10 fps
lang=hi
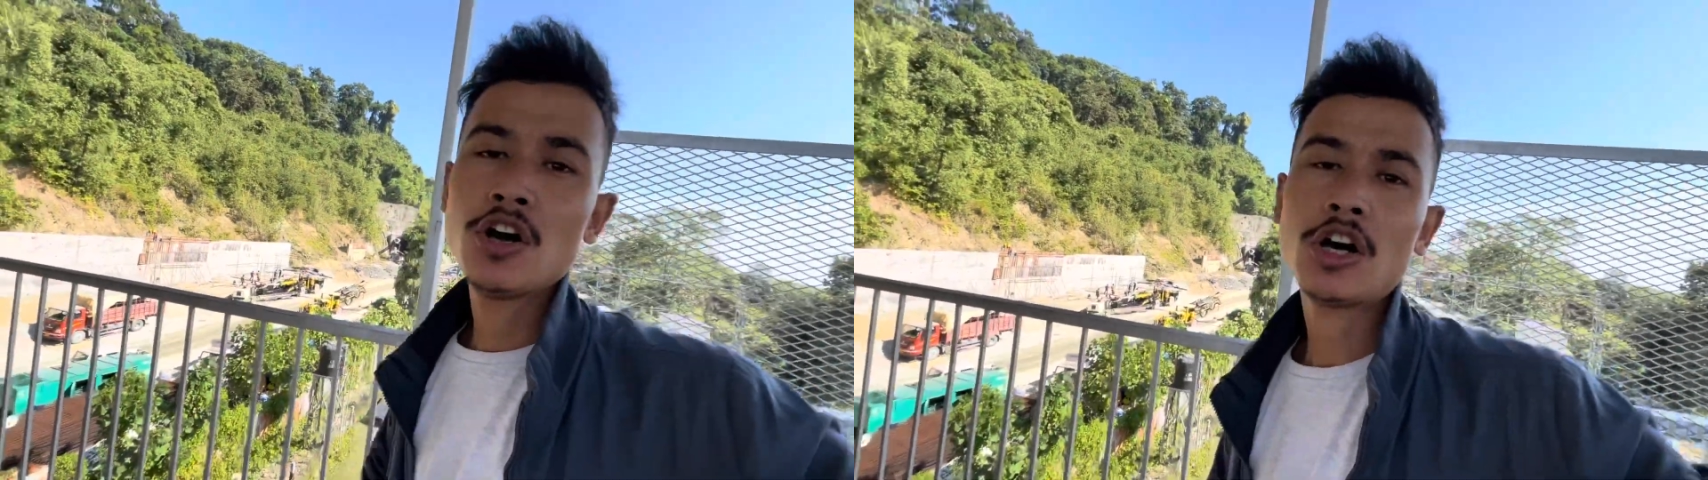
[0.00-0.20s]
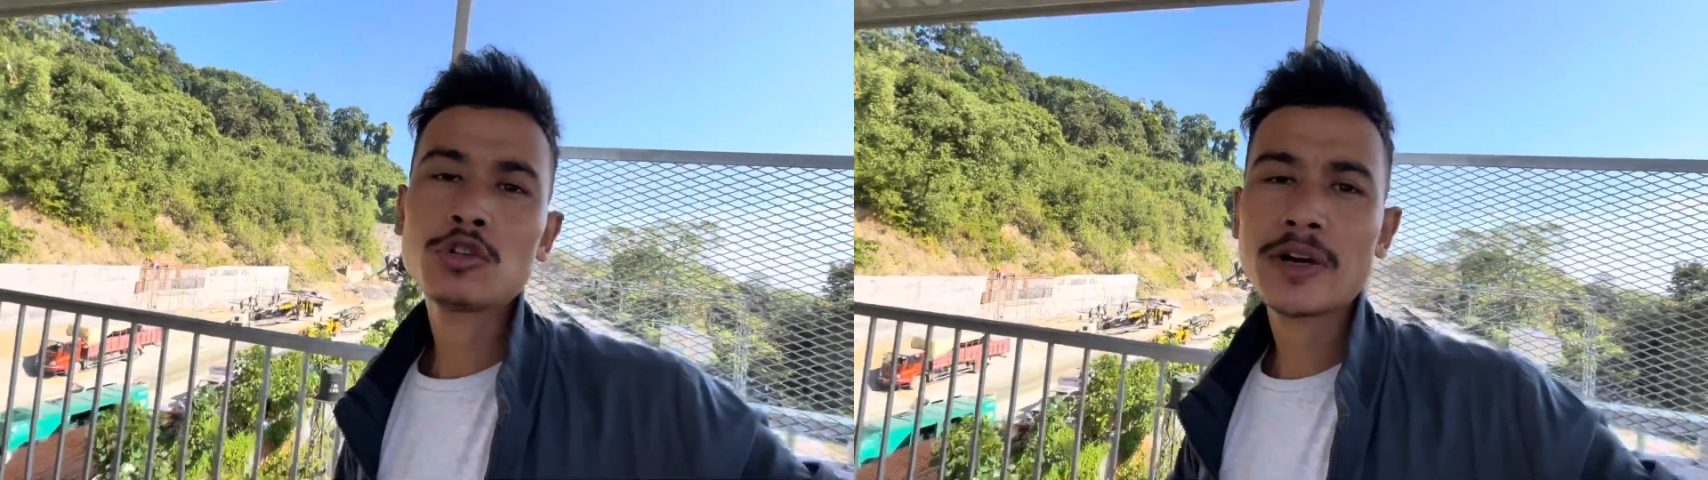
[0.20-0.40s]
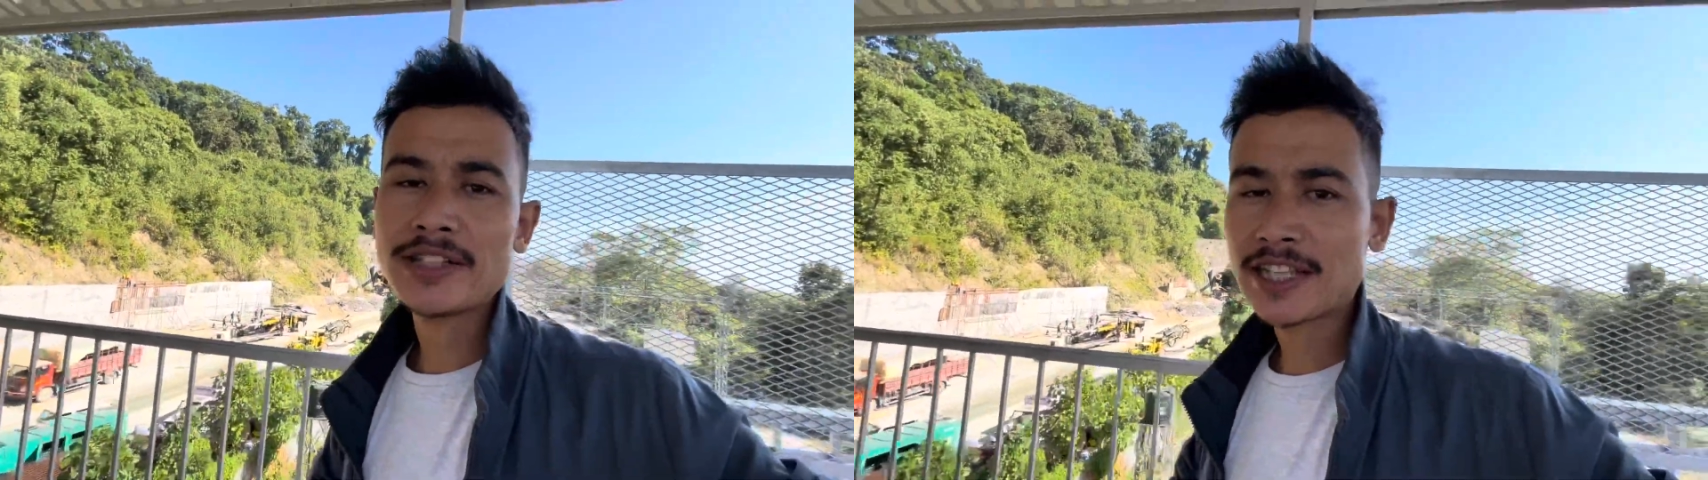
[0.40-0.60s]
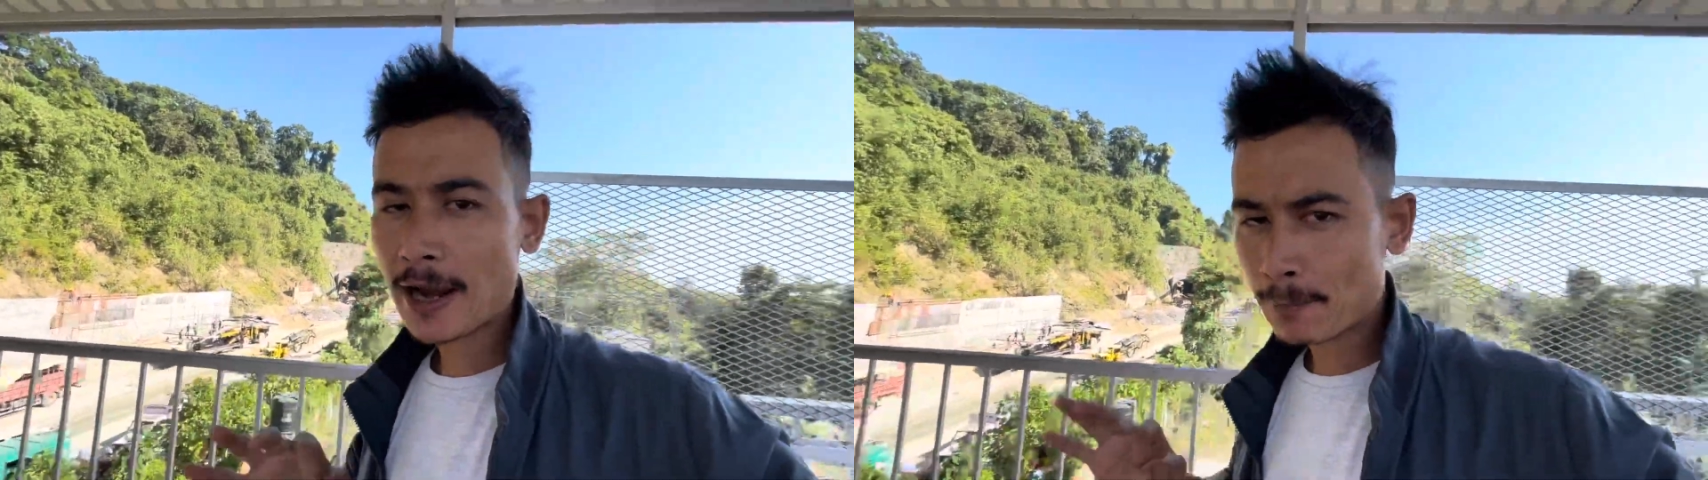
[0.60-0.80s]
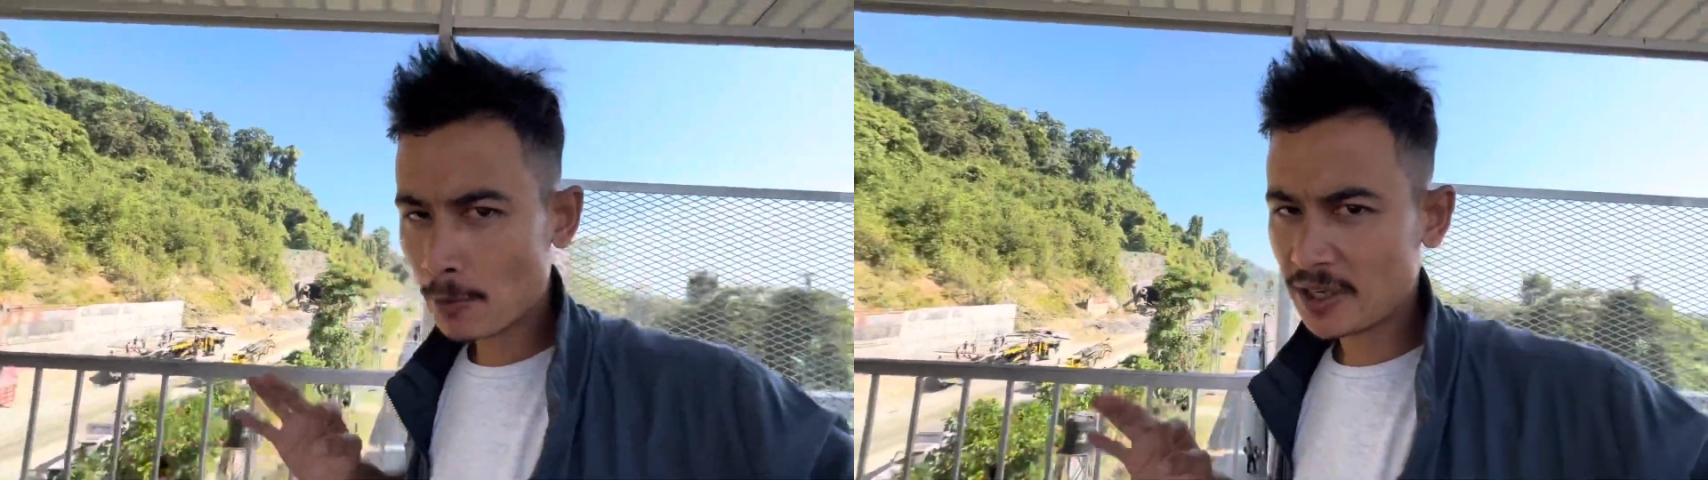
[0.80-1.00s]
और तो गाइस
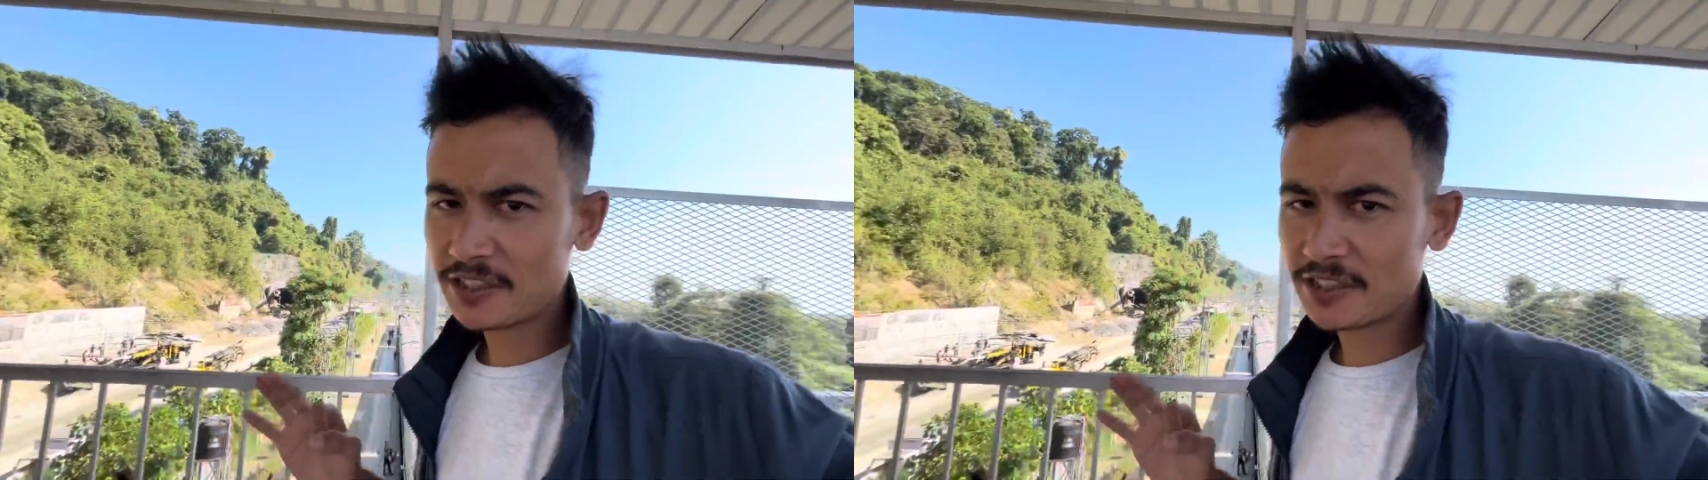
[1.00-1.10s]
आपको मैं